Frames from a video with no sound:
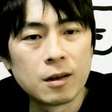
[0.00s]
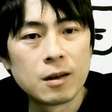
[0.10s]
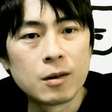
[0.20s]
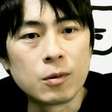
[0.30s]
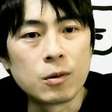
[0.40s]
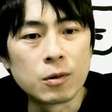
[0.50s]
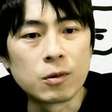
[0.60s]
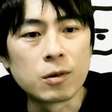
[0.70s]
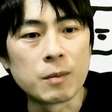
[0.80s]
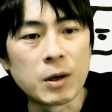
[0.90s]
おのお
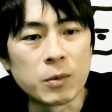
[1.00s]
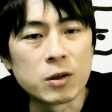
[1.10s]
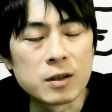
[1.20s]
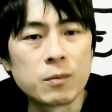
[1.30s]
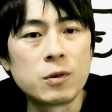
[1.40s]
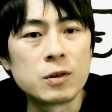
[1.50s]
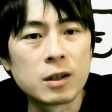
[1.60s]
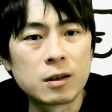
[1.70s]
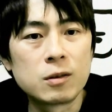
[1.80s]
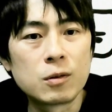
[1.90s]
のが、まあ、茂木さんもおっ
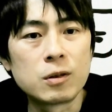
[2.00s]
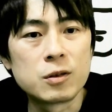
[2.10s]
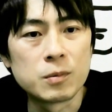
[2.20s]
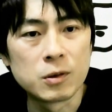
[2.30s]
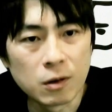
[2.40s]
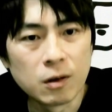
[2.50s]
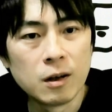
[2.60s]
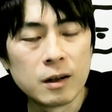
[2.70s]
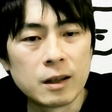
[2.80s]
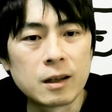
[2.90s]
しゃってる通り自分の
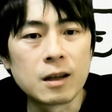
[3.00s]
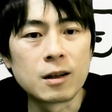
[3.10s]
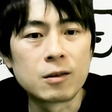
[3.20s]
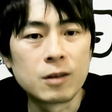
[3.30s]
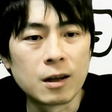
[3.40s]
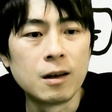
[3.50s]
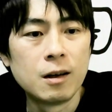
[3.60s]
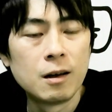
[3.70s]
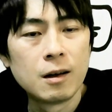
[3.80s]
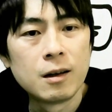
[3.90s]
意見なので、
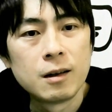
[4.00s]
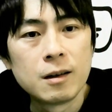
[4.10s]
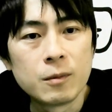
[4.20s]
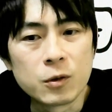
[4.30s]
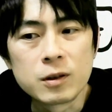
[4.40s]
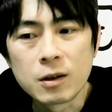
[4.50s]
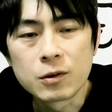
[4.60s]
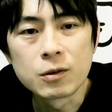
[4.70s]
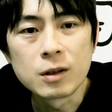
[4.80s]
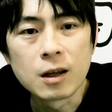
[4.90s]
茂木さんは
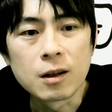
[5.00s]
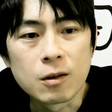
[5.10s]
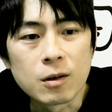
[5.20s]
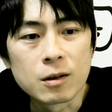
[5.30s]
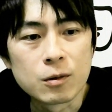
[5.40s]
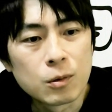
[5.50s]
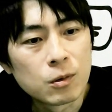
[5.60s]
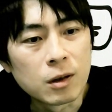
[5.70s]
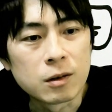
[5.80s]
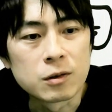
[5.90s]
そういう意見なのかっていうとこ
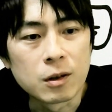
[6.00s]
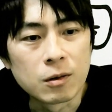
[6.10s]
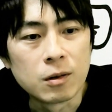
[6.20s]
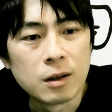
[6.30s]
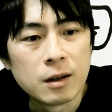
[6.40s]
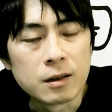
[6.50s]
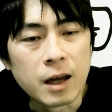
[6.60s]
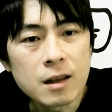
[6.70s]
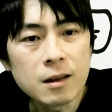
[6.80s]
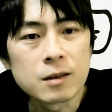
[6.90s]
ろなんですけど、
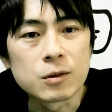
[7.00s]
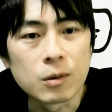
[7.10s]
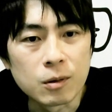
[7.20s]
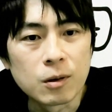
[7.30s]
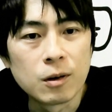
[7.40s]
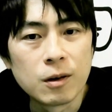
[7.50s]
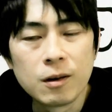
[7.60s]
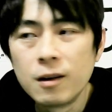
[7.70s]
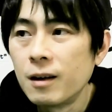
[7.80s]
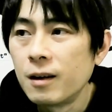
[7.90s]
変ですよと。
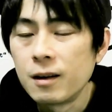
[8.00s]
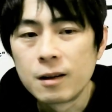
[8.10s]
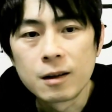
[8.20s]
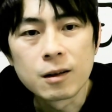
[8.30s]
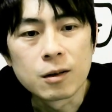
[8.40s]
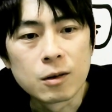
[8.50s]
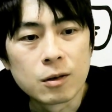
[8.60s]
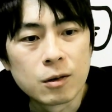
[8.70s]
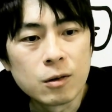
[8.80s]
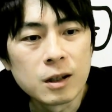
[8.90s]
なんか
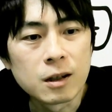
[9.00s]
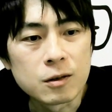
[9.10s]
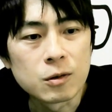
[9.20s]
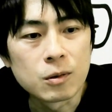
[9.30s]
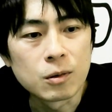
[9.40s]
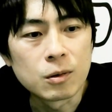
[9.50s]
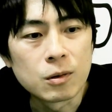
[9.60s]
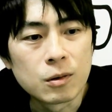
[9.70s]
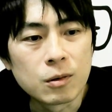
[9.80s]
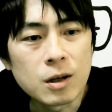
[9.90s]
論理がちょっと
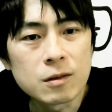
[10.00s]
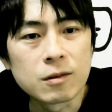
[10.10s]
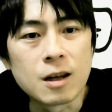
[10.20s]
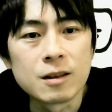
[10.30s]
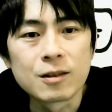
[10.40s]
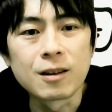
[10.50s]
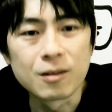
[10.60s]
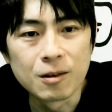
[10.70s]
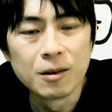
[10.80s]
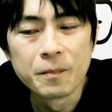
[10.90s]
おかしくないですか
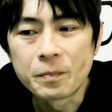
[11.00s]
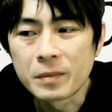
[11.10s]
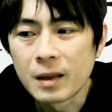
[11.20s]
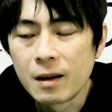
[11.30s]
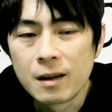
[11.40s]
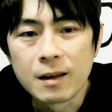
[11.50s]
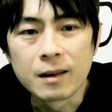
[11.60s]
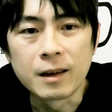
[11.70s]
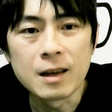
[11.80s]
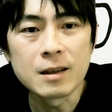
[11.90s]
と。
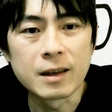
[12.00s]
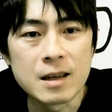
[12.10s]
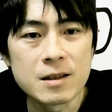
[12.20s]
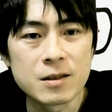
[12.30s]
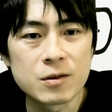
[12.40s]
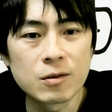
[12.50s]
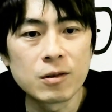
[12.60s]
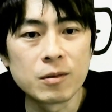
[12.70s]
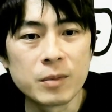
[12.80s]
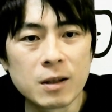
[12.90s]
現、現実
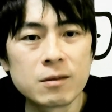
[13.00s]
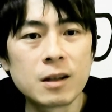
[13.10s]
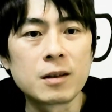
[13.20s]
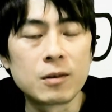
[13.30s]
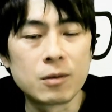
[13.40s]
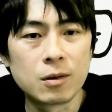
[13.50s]
を見てくださいと。